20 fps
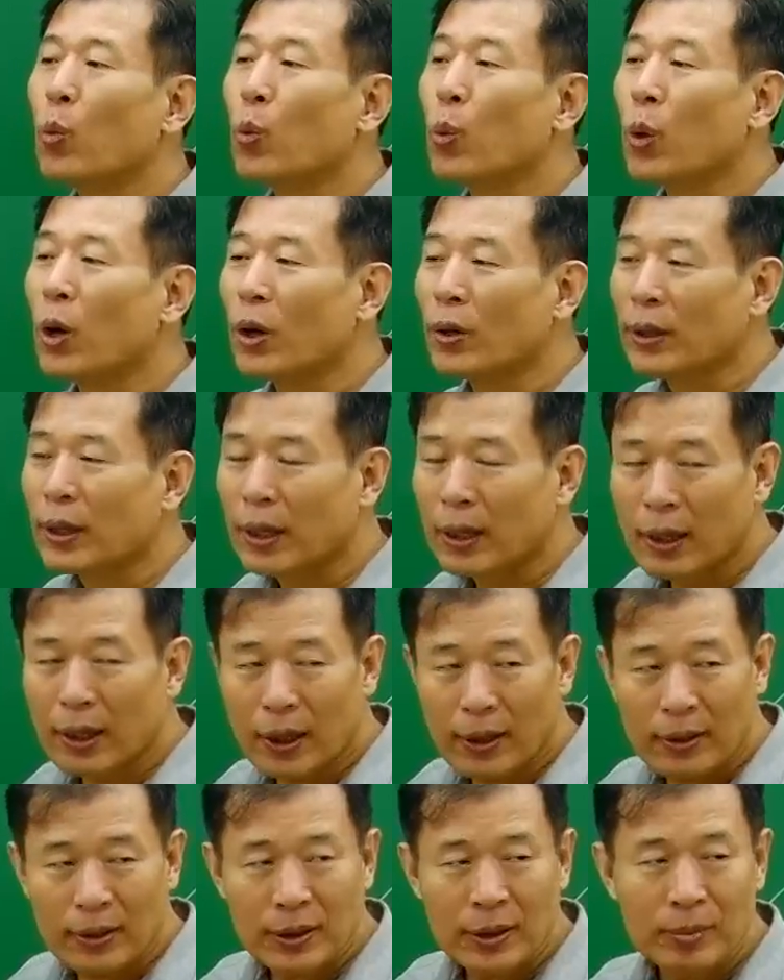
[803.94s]

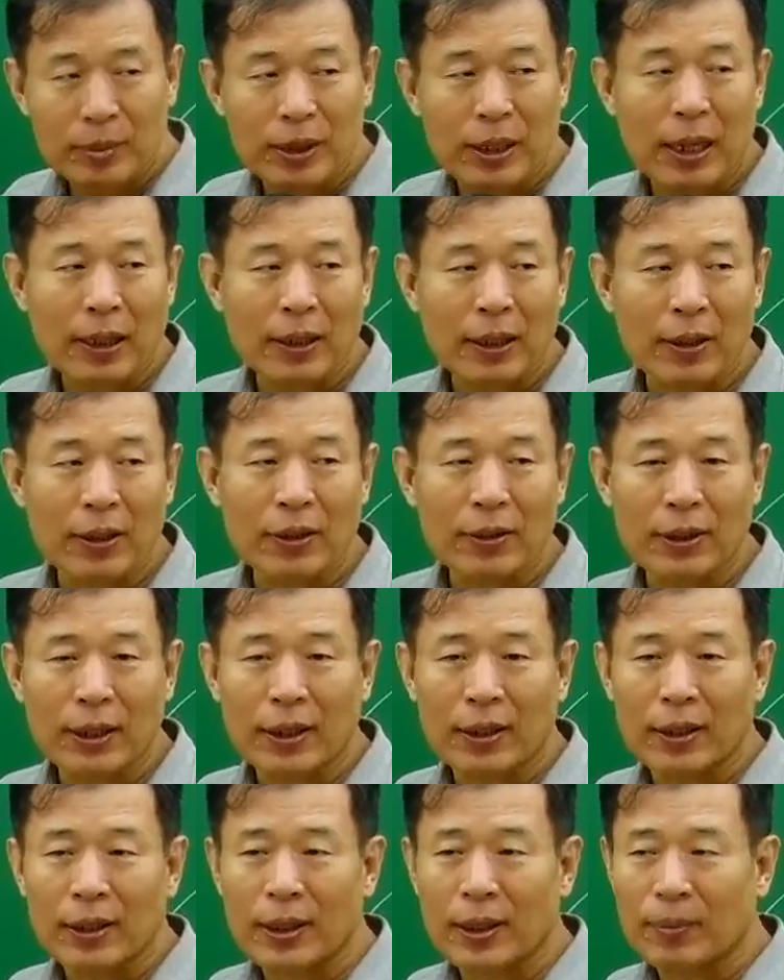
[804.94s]
원활한 흐름을 갖게 되었다
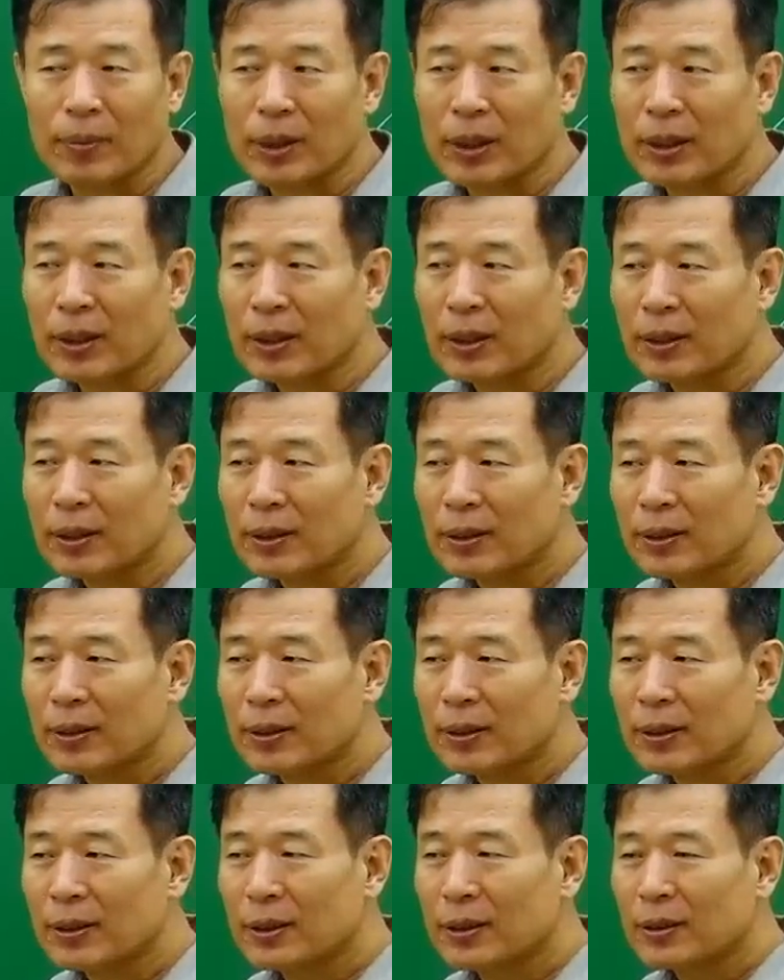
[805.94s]
이런 얘기입니다.
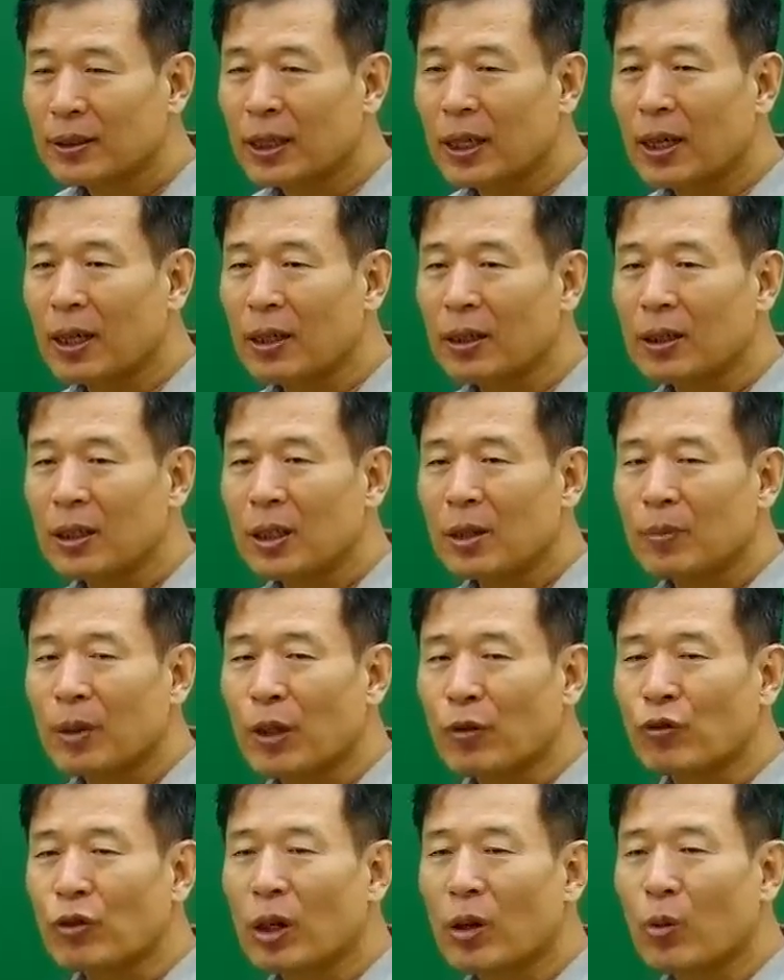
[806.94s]
자,
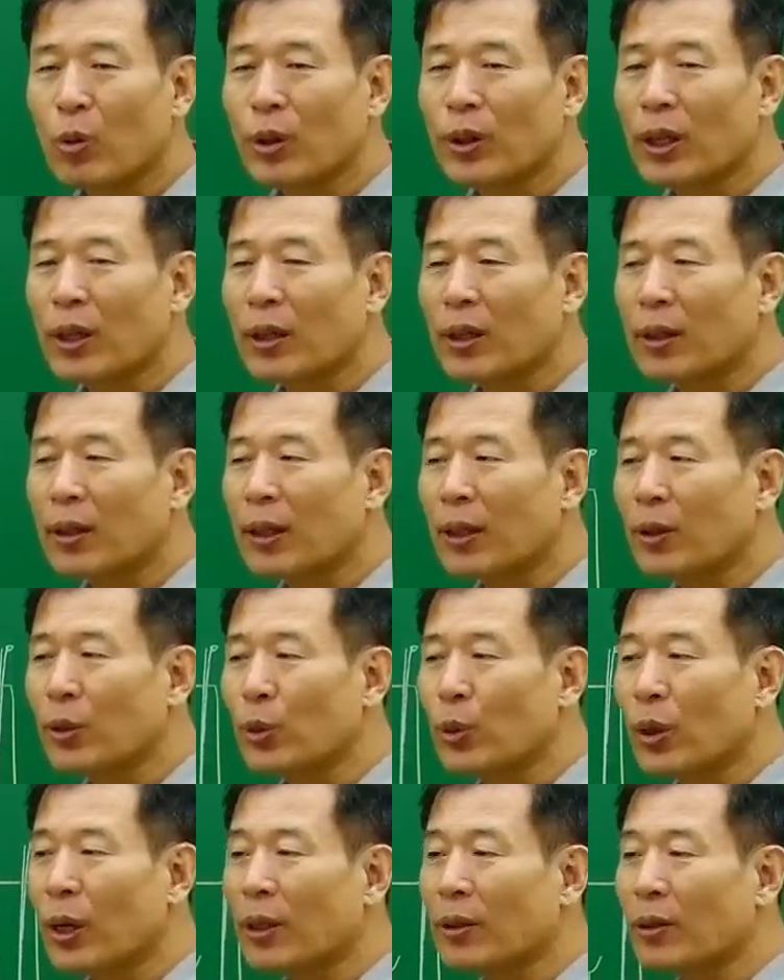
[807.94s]
배수가 원활하게
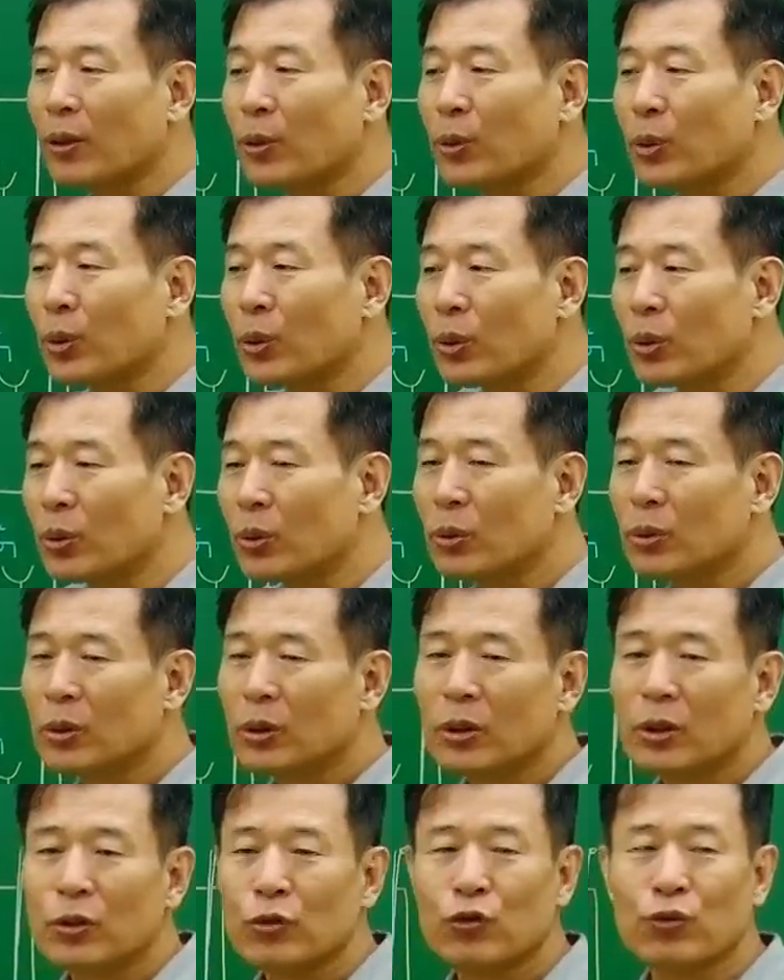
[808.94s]
되도록 하는 것도
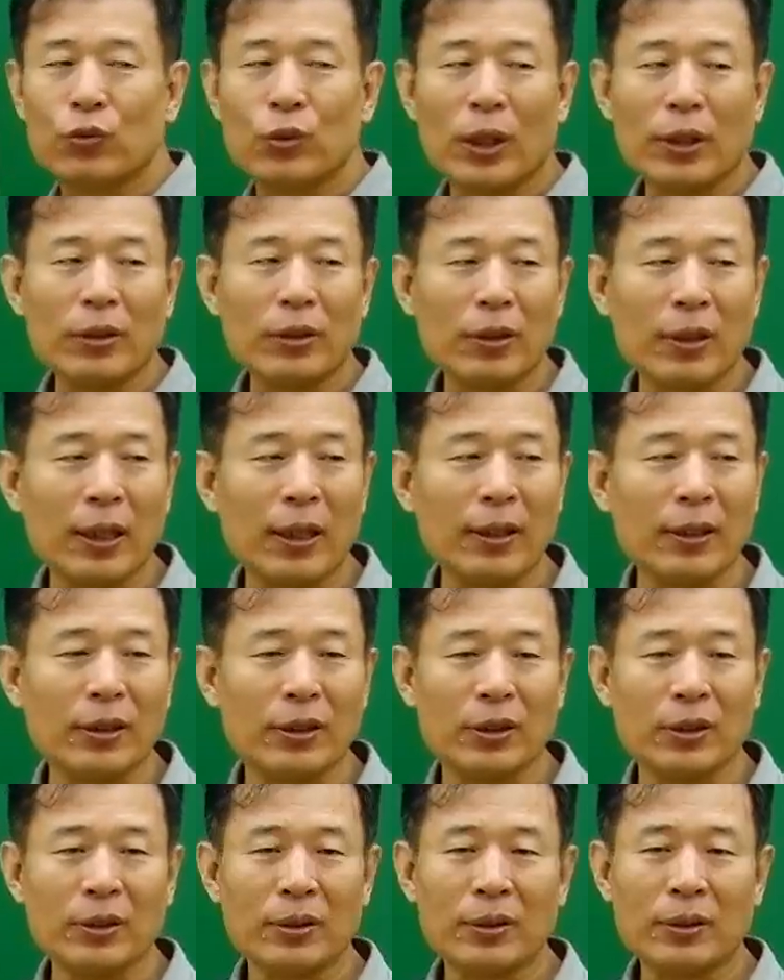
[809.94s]
중요한
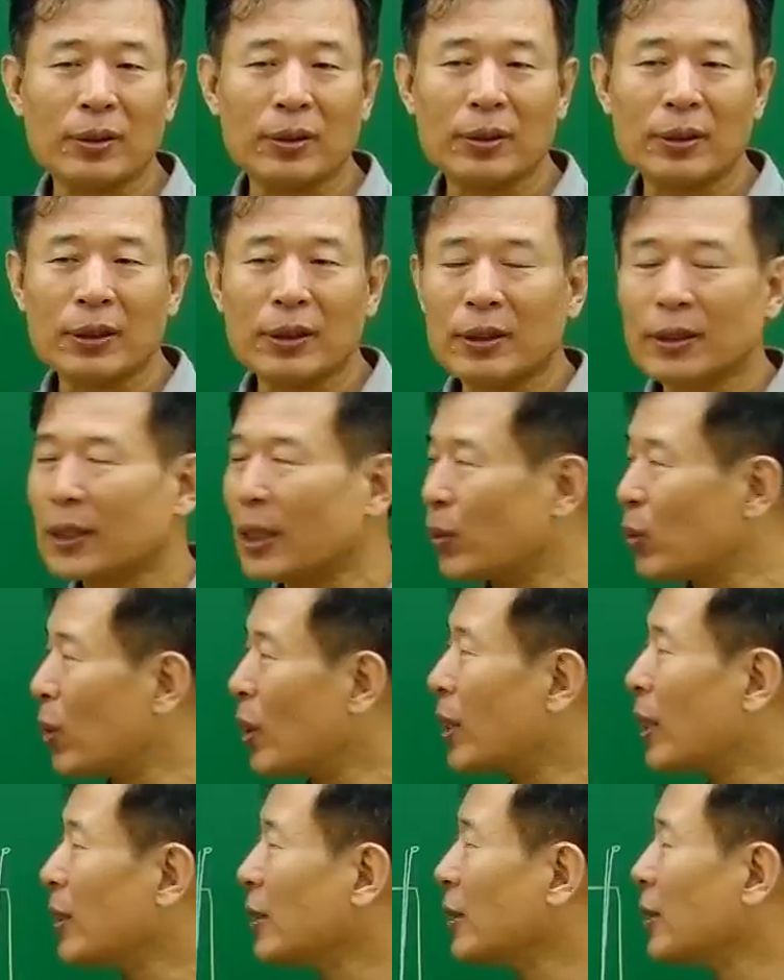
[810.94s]
역할이죠. 자, 또
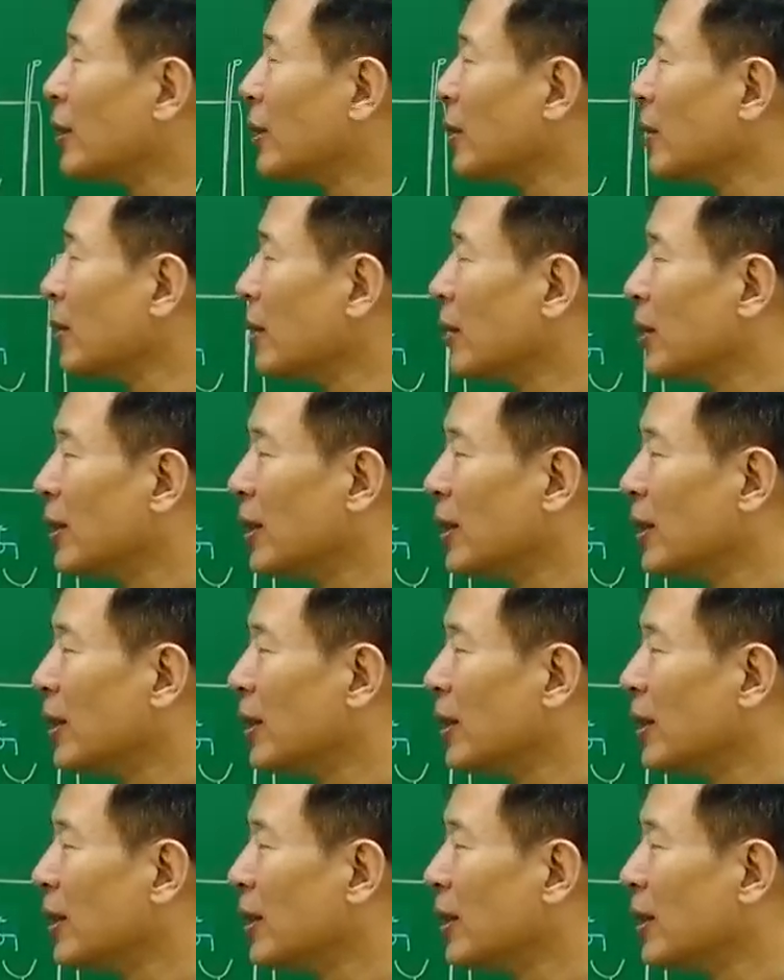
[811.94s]
한 가지는